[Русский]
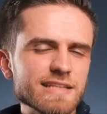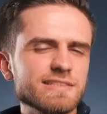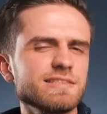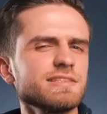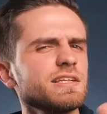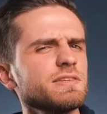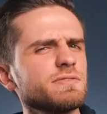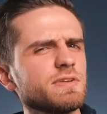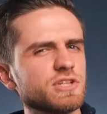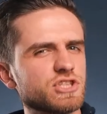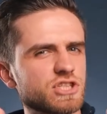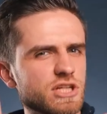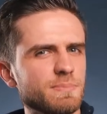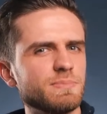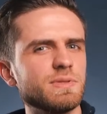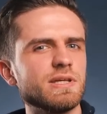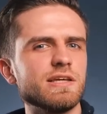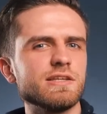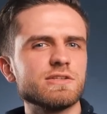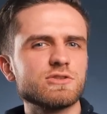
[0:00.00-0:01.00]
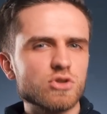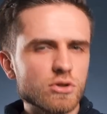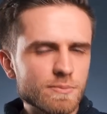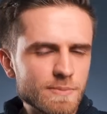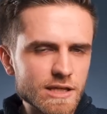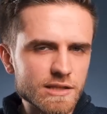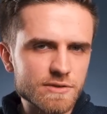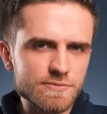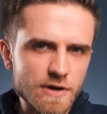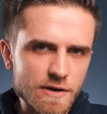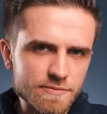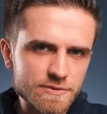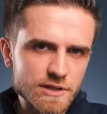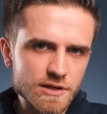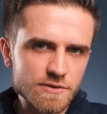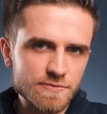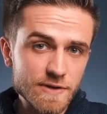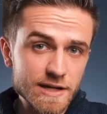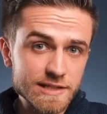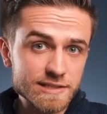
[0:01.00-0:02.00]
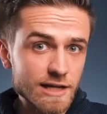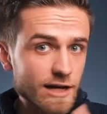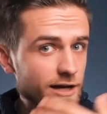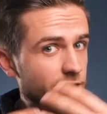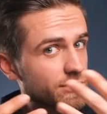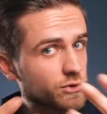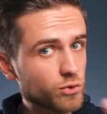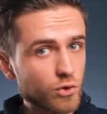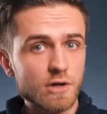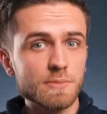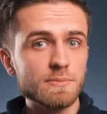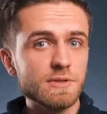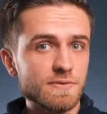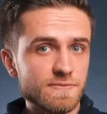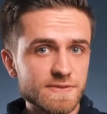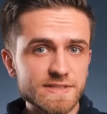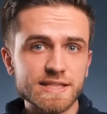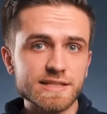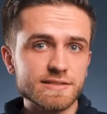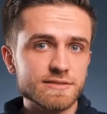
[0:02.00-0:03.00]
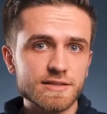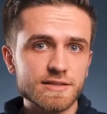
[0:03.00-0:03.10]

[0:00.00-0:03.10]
Есть один волшебный инструмент в After Effects, о котором не все